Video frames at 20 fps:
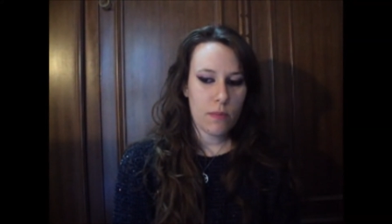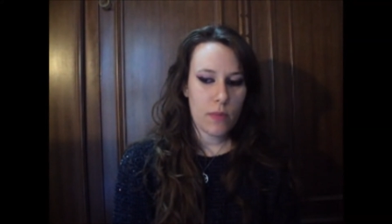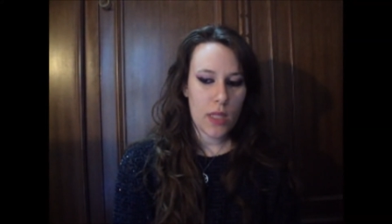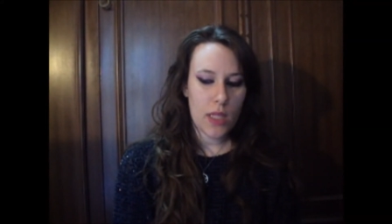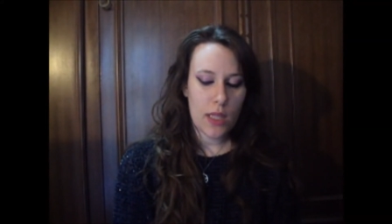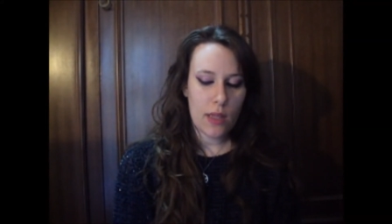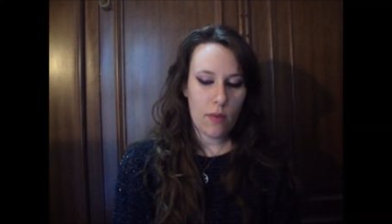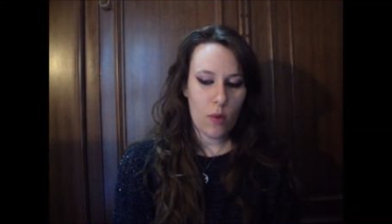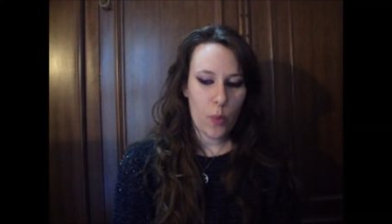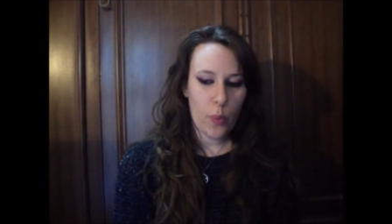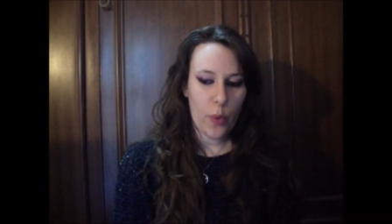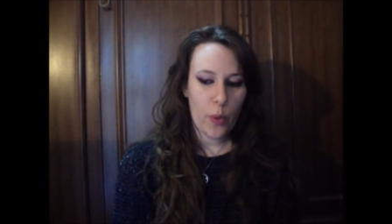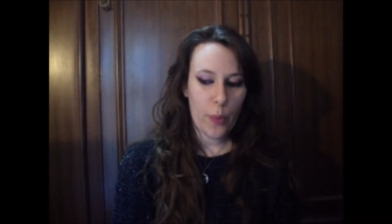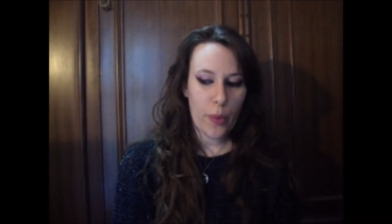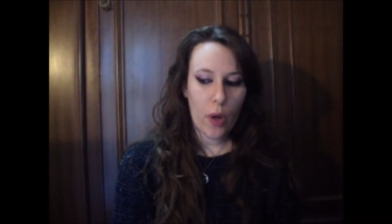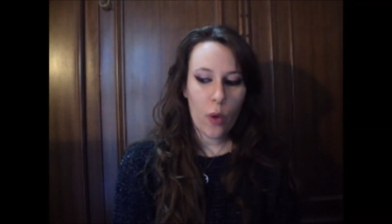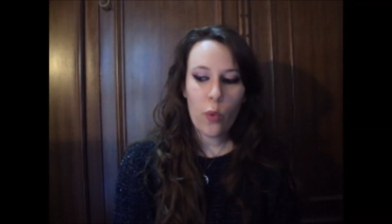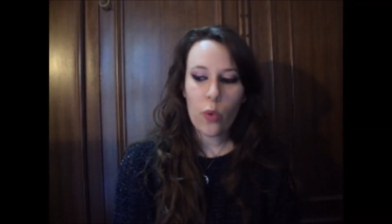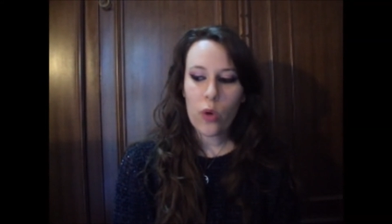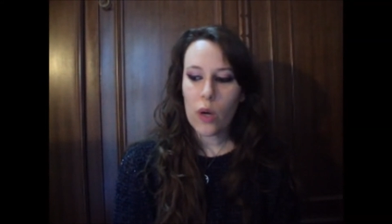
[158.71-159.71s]
metteva un po'
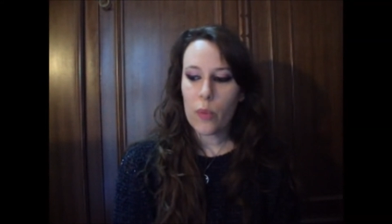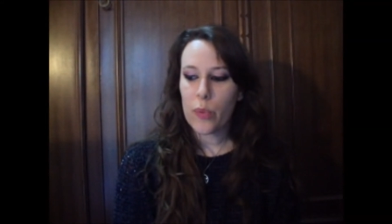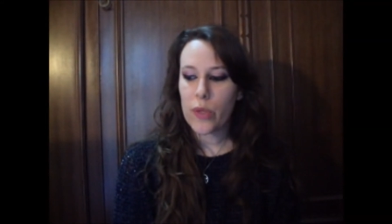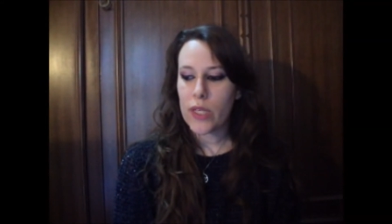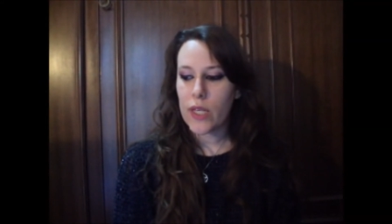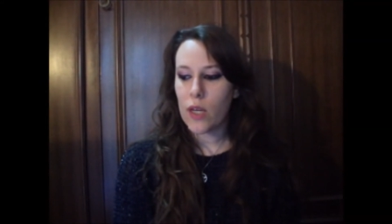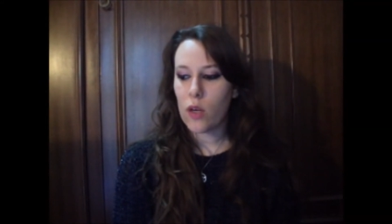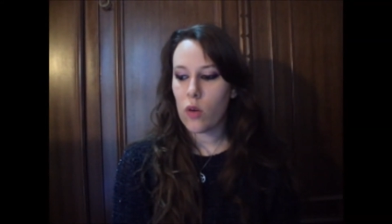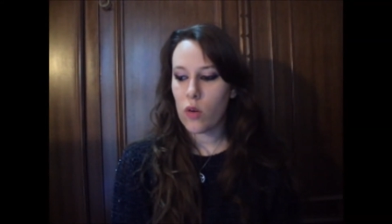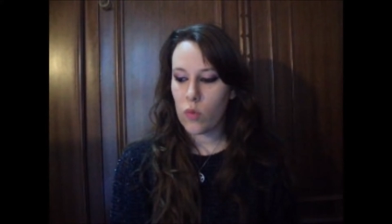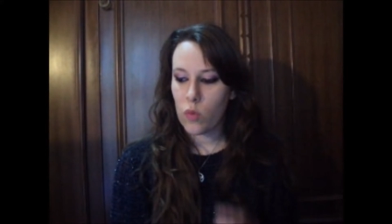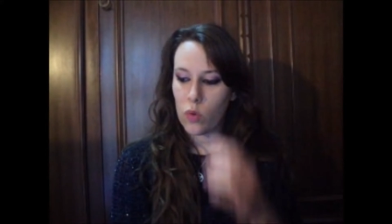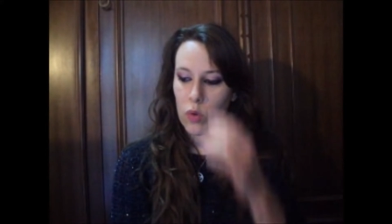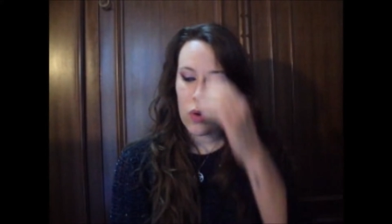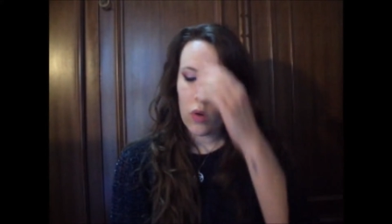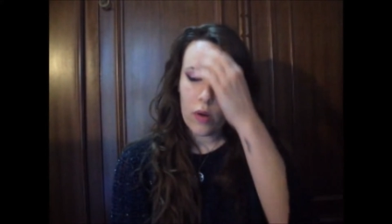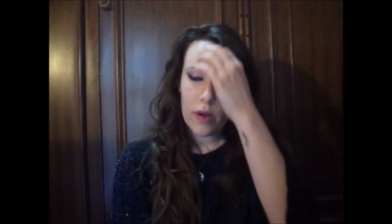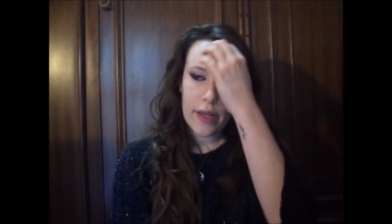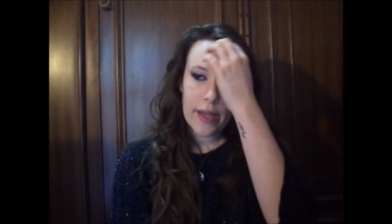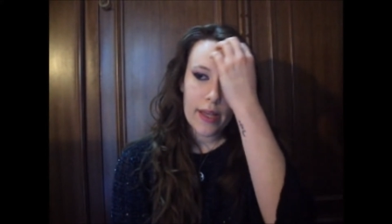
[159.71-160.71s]
paura perché
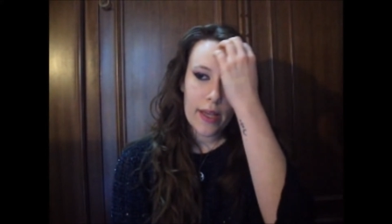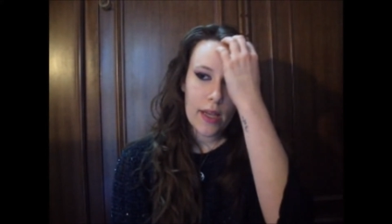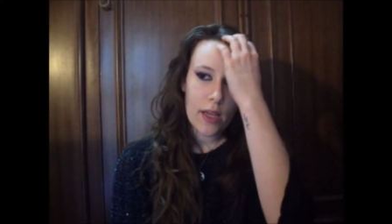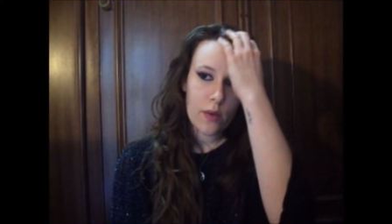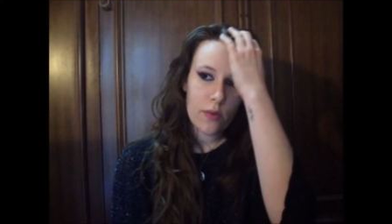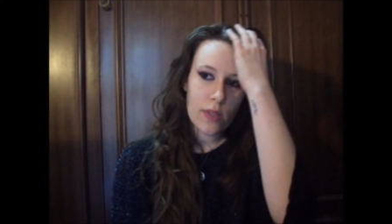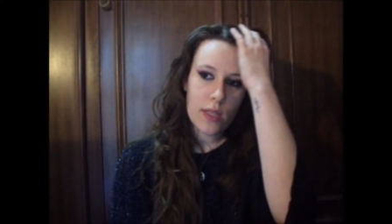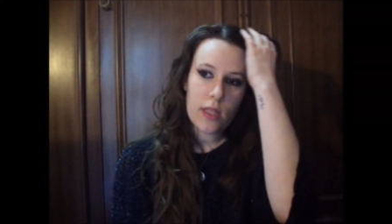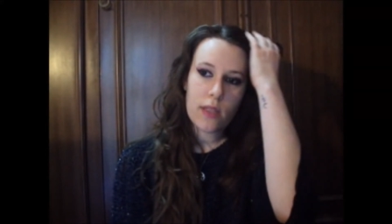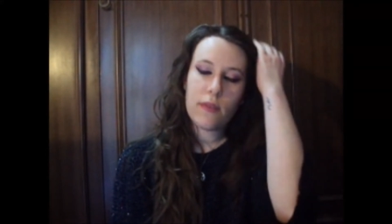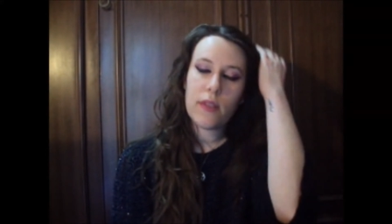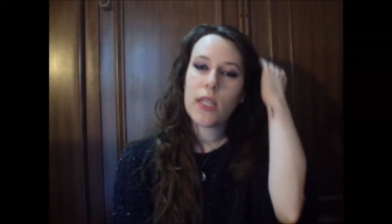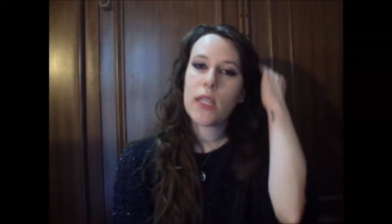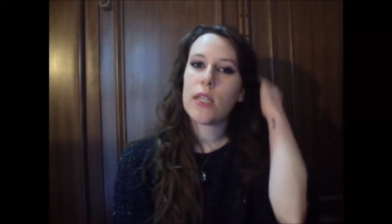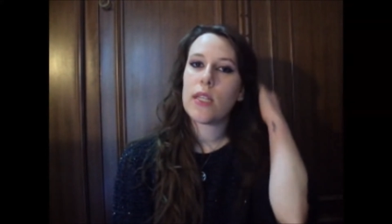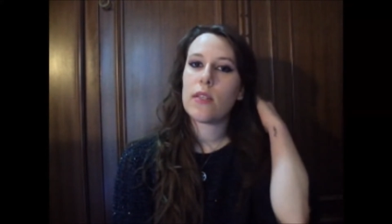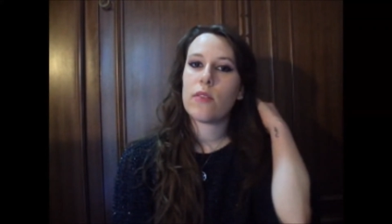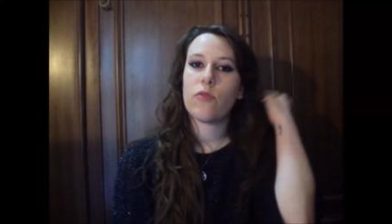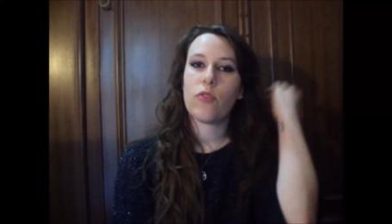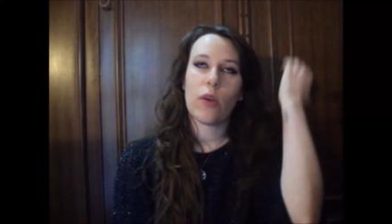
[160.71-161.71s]
comunque è una
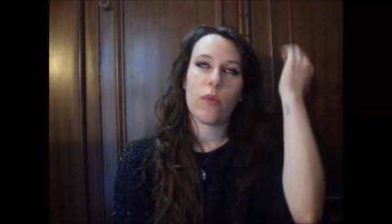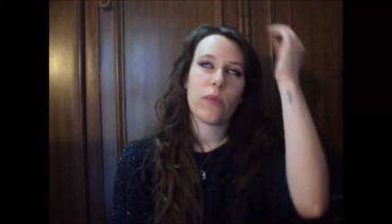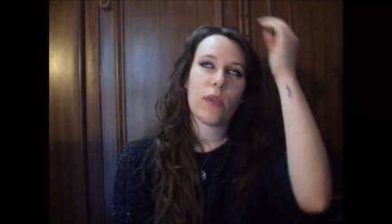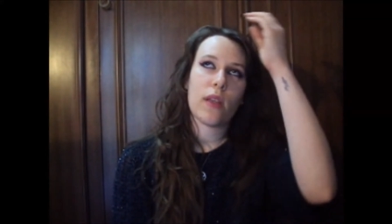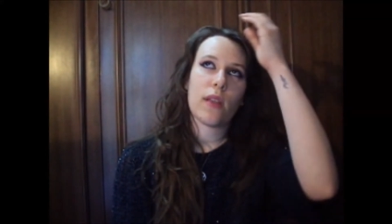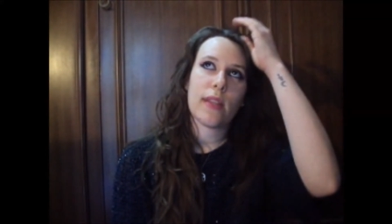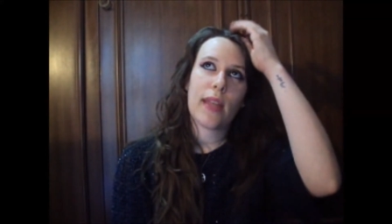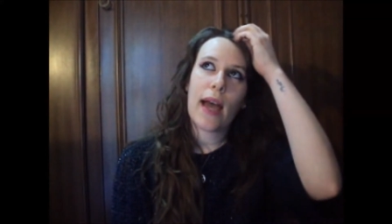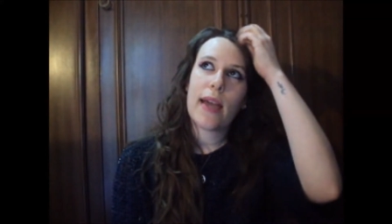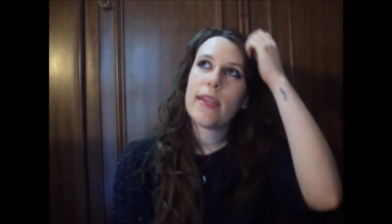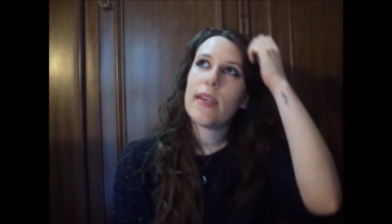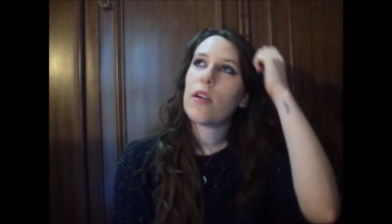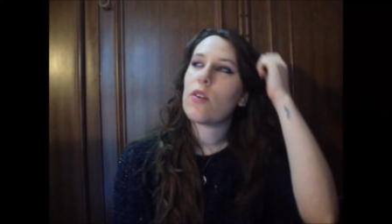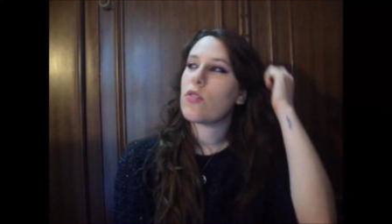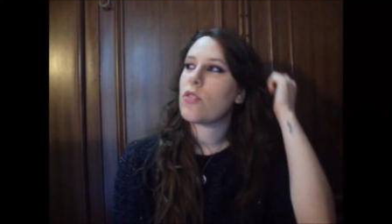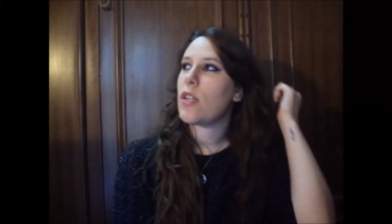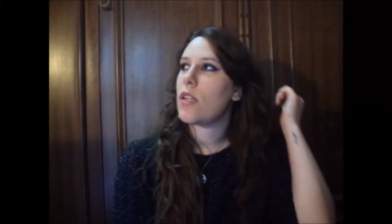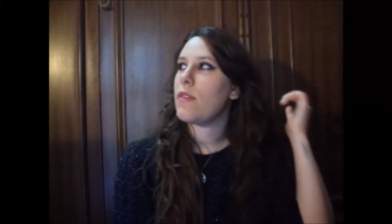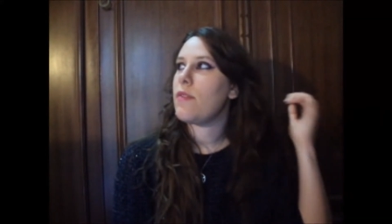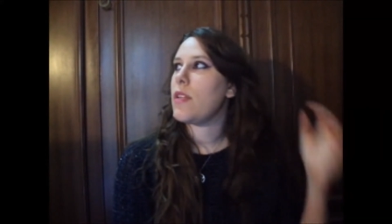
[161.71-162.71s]
divinità, cioè una, Dai
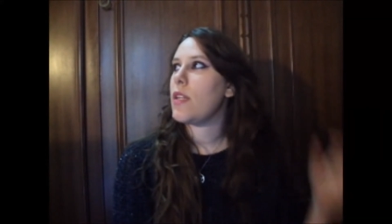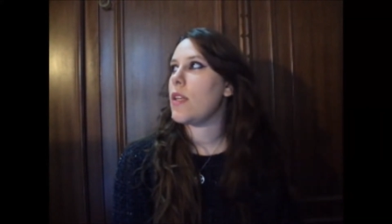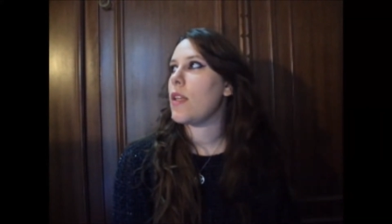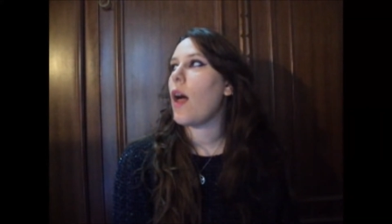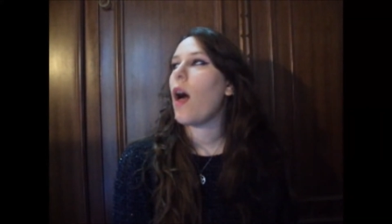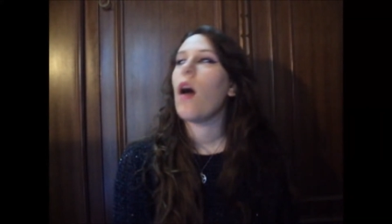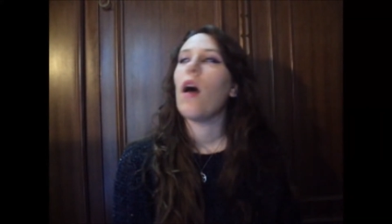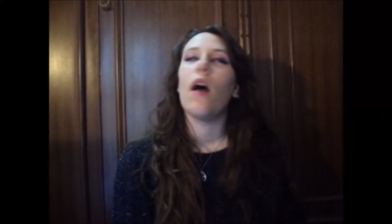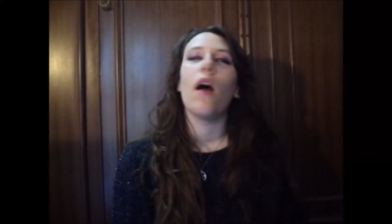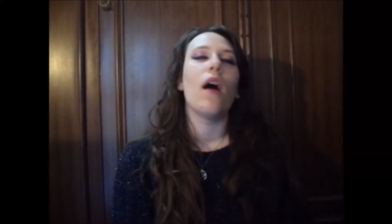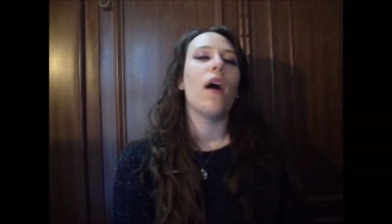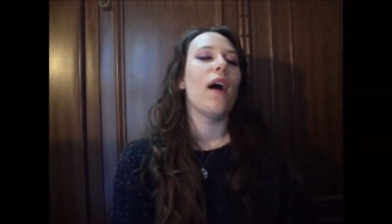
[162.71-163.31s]
questa divinità,